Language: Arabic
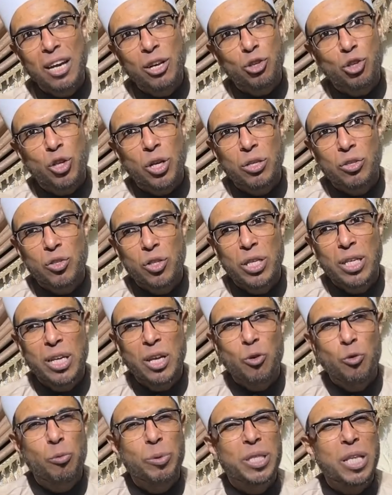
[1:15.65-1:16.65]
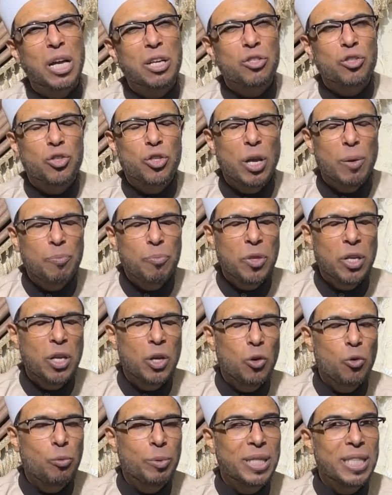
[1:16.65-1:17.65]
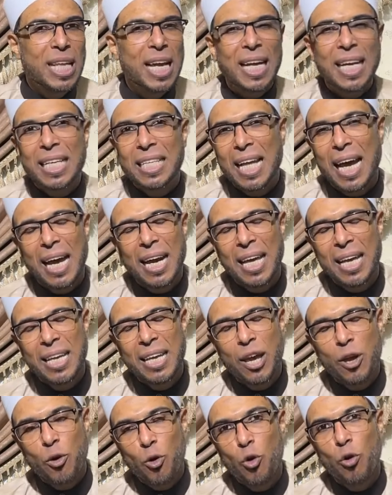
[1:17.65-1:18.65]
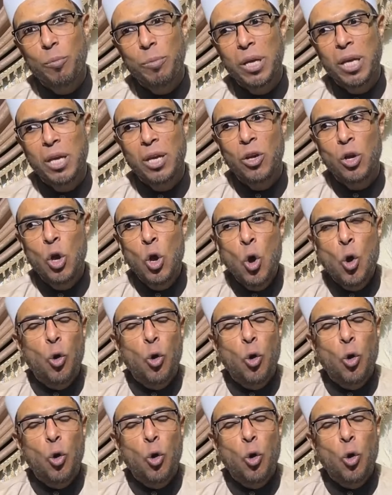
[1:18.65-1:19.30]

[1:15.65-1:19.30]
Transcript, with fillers: انا شخصيا وبتعصبني وبتنكد عليا يومي